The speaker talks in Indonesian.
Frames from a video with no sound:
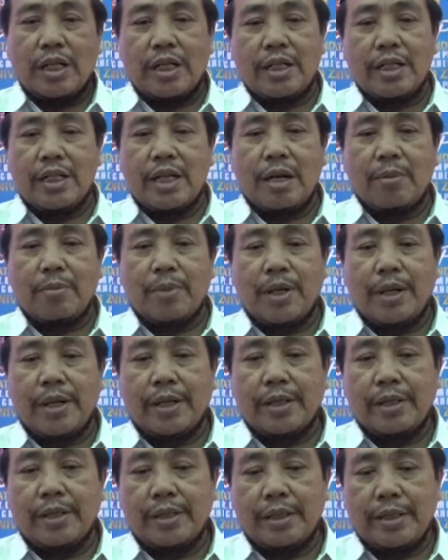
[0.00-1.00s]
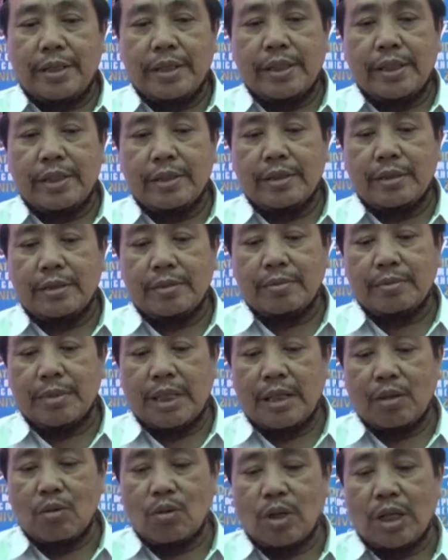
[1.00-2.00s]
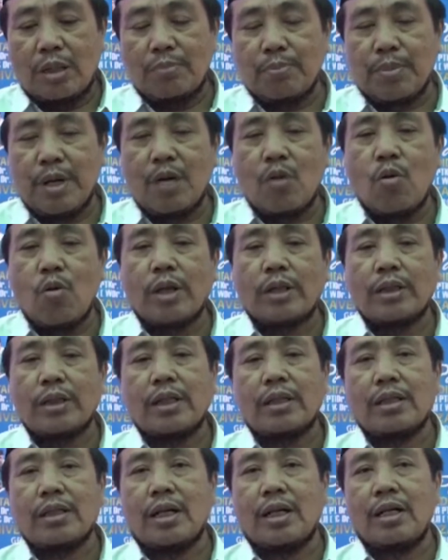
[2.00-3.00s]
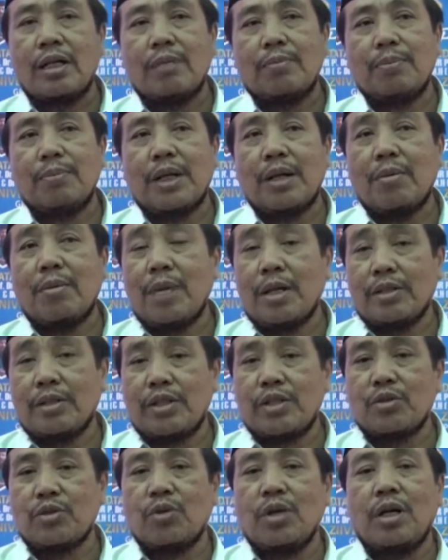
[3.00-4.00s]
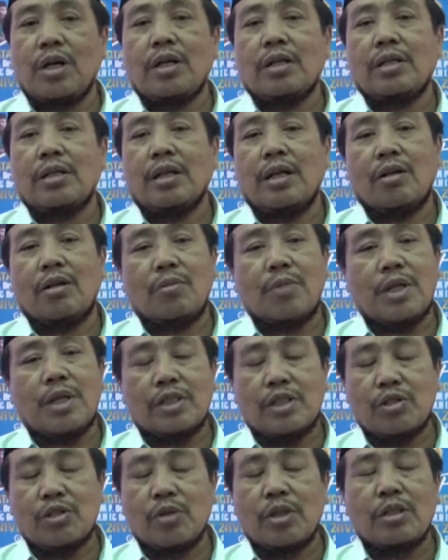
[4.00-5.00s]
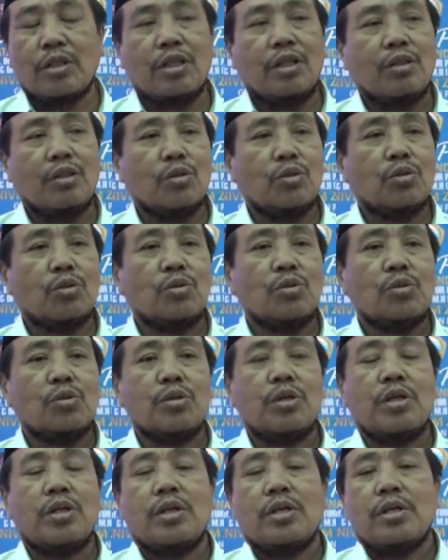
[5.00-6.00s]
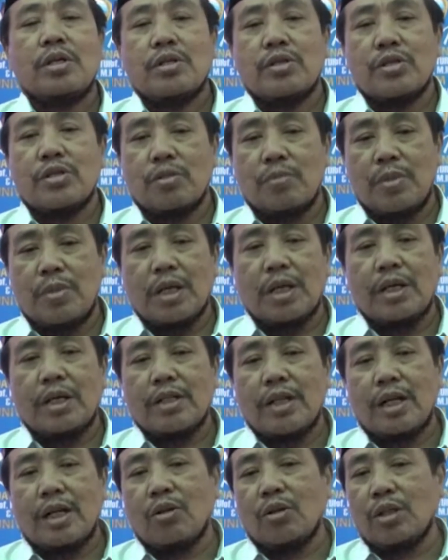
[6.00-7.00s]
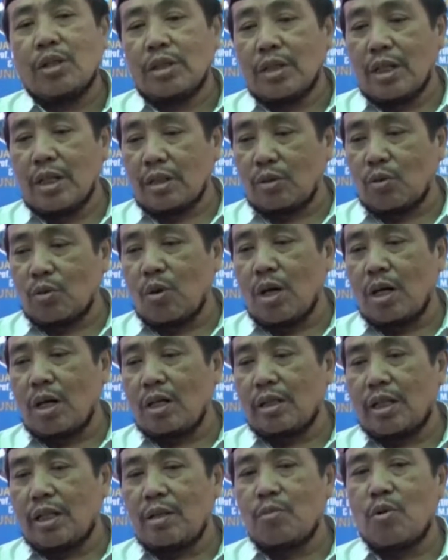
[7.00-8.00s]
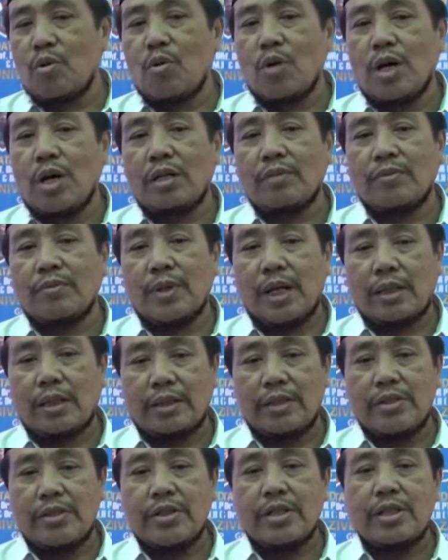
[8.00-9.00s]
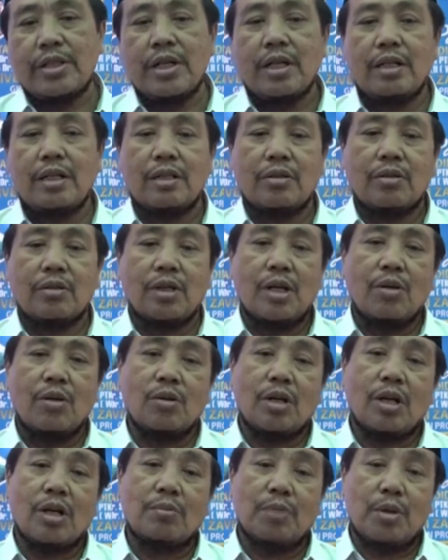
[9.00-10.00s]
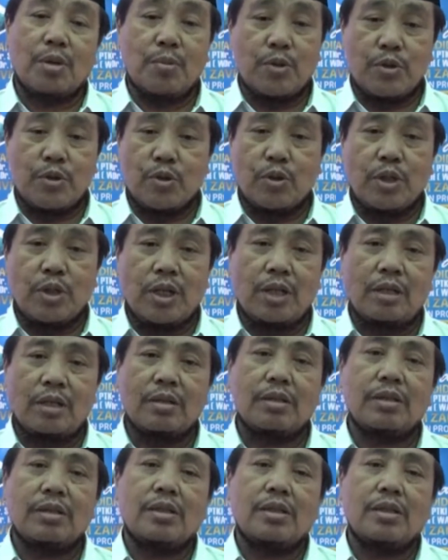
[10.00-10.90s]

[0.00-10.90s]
yang ingin dicapai ingin melakukan penguatan terhadap para mahasiswa. Kalau mahasiswa tentu sebagai calon intelektual, ilmuwan, praktisi, dan orang-orang profesional.